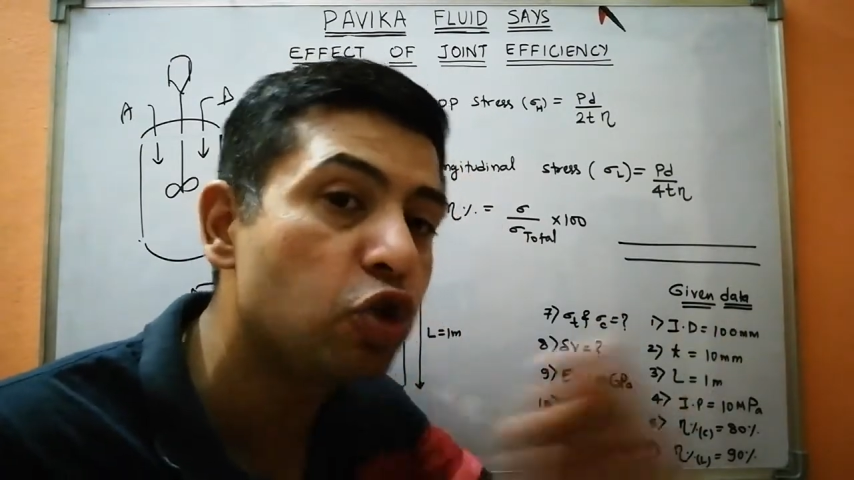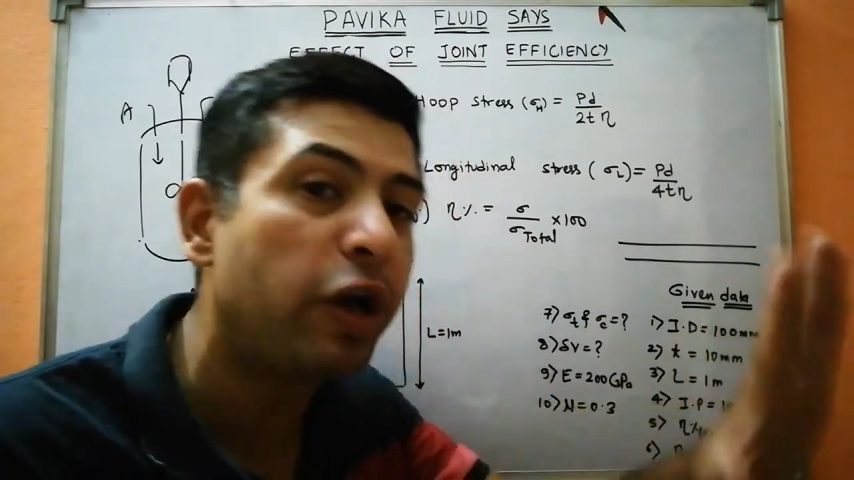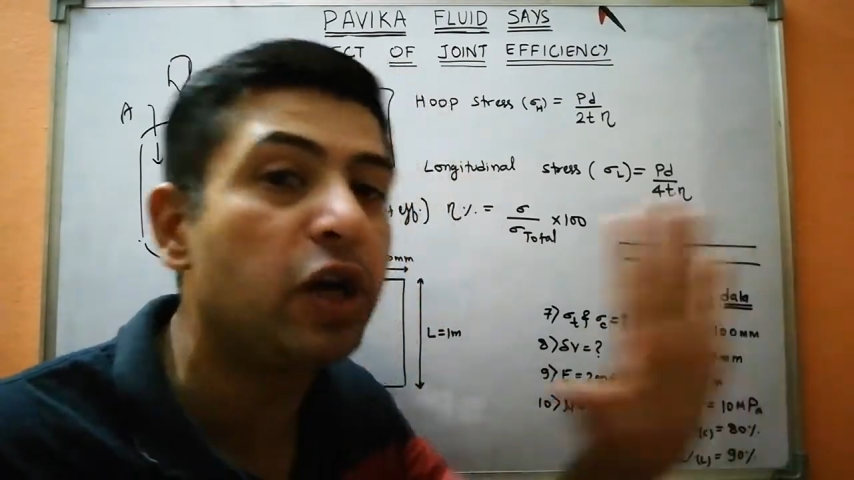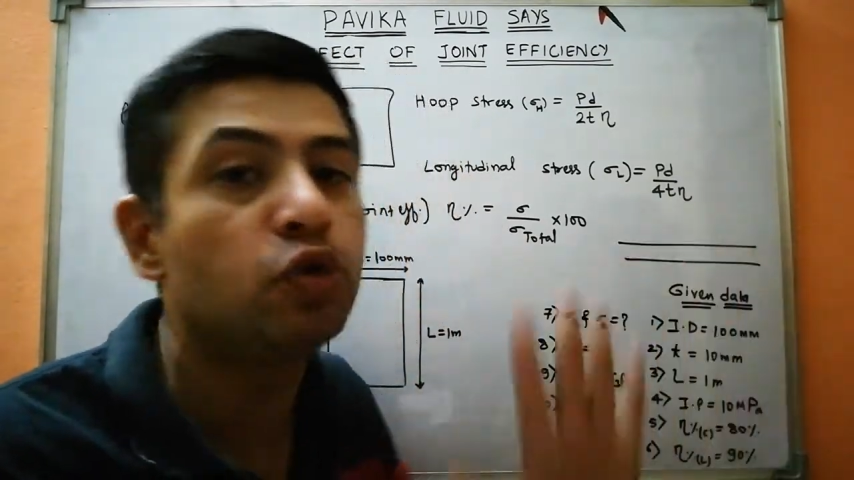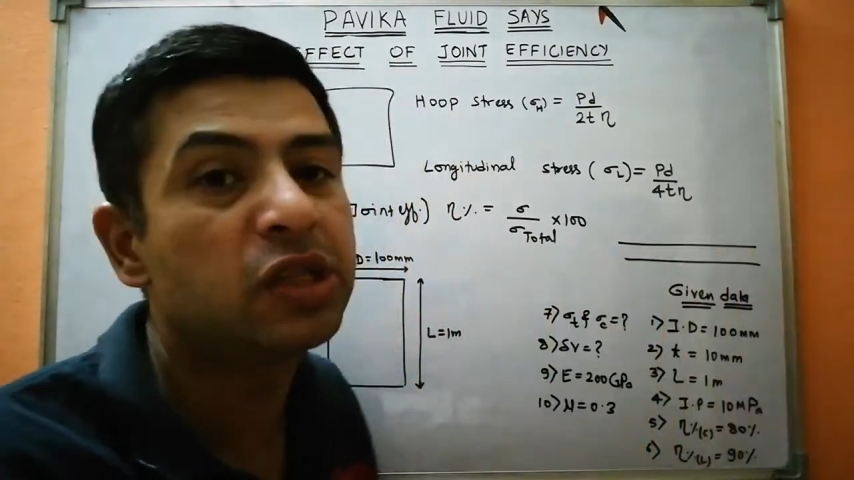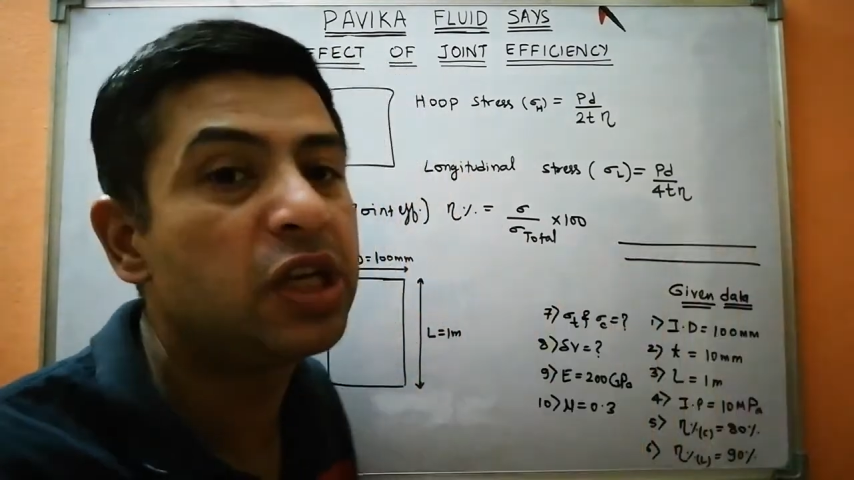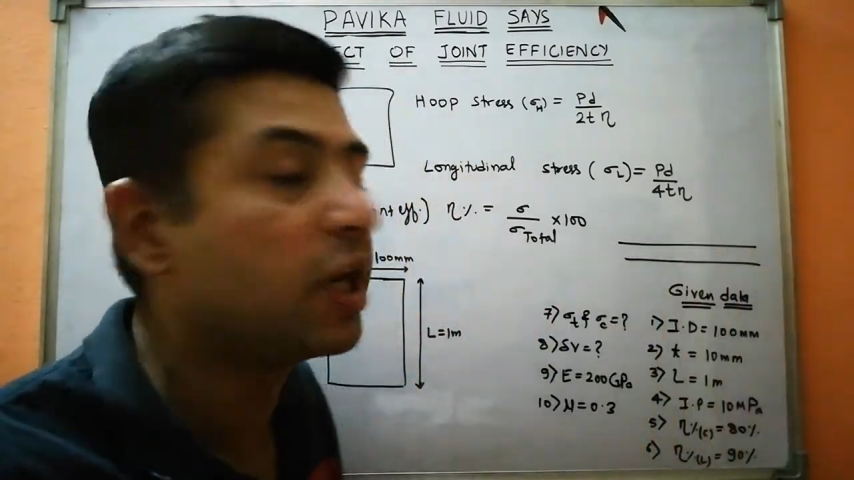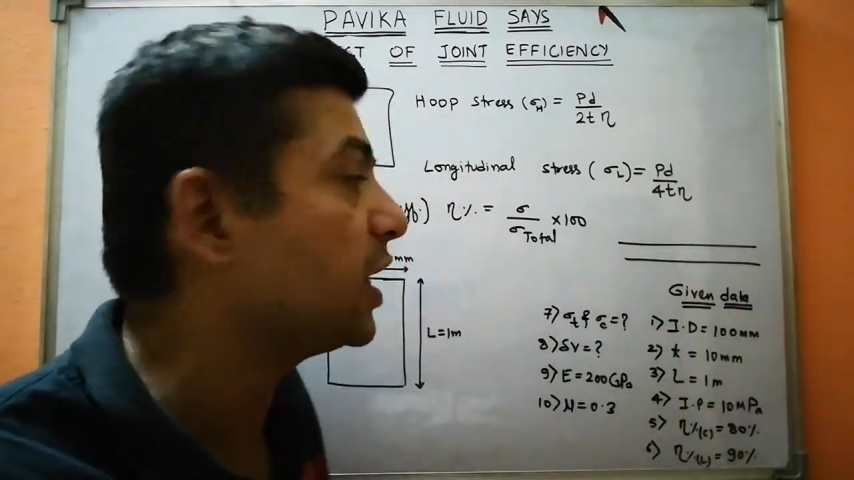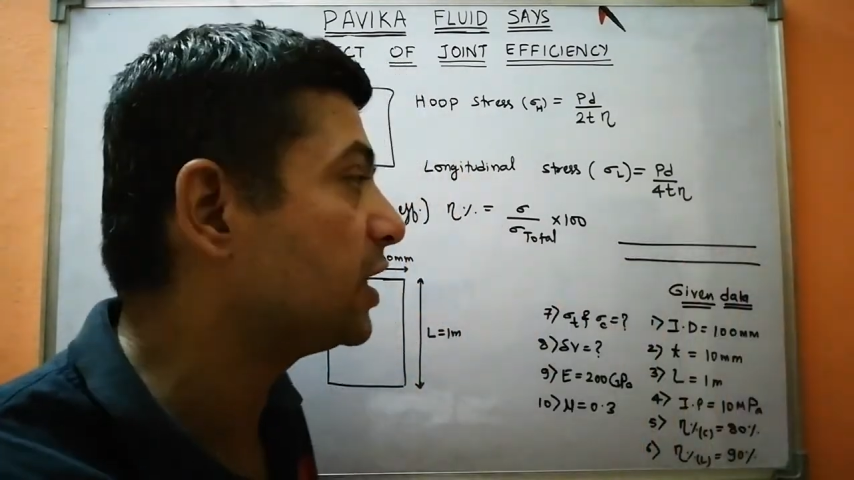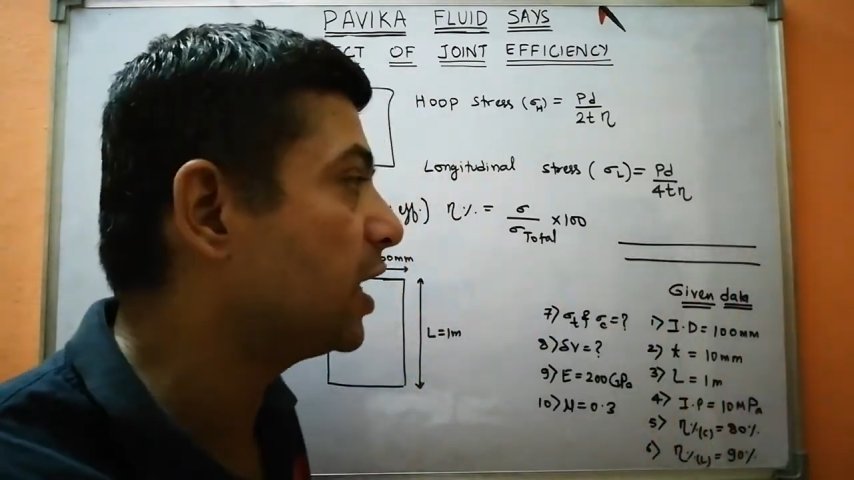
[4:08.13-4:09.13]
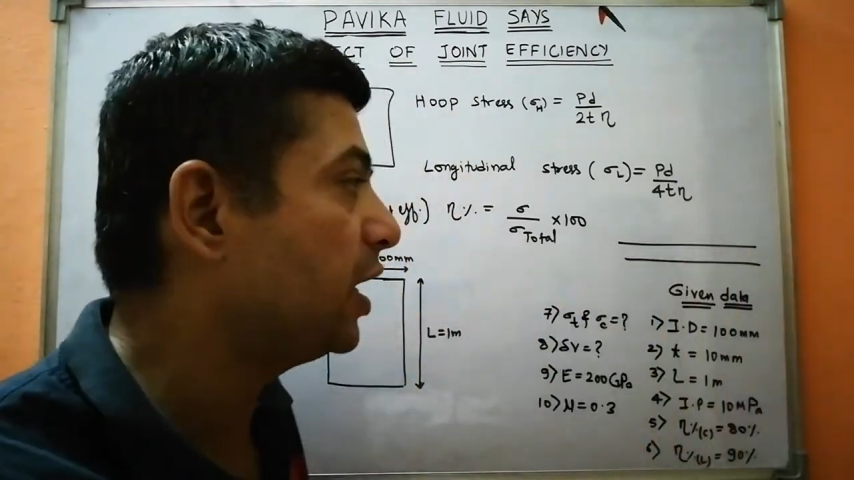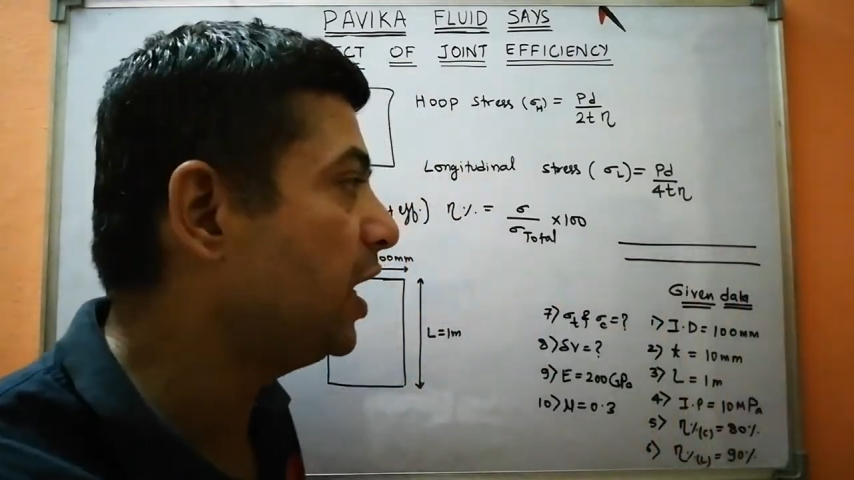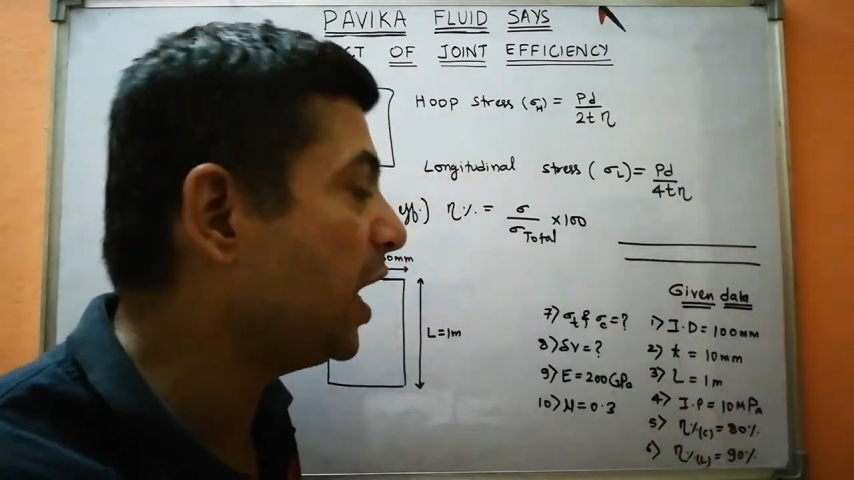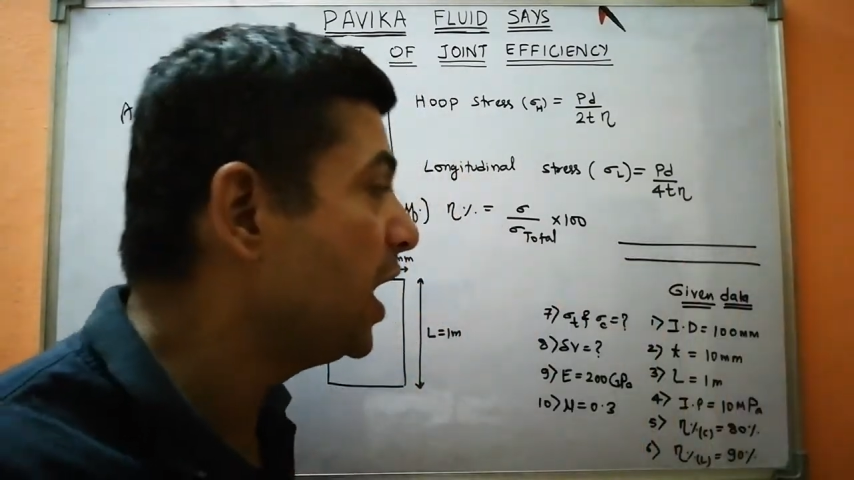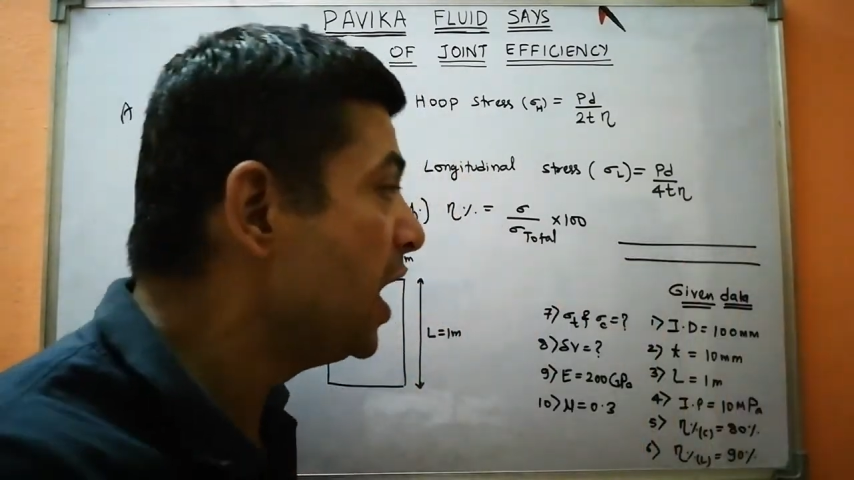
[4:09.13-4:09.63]
ज्वाइंट यूज नहीं किया जाता
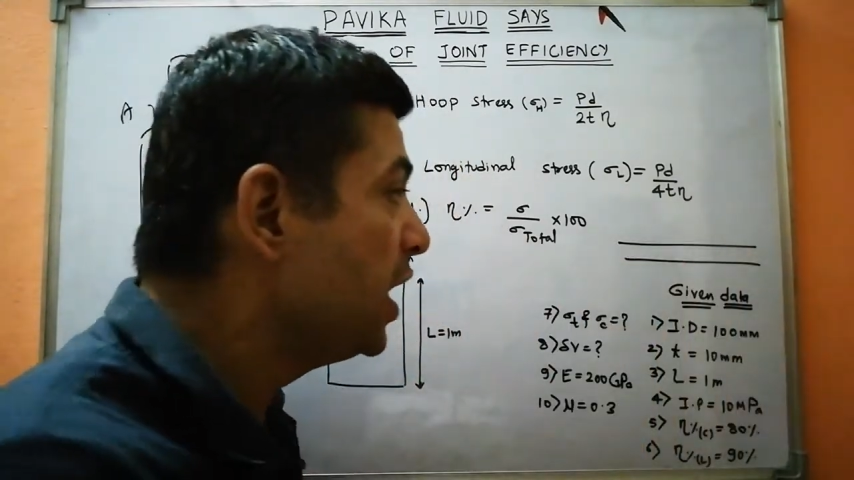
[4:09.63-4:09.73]
ठीक है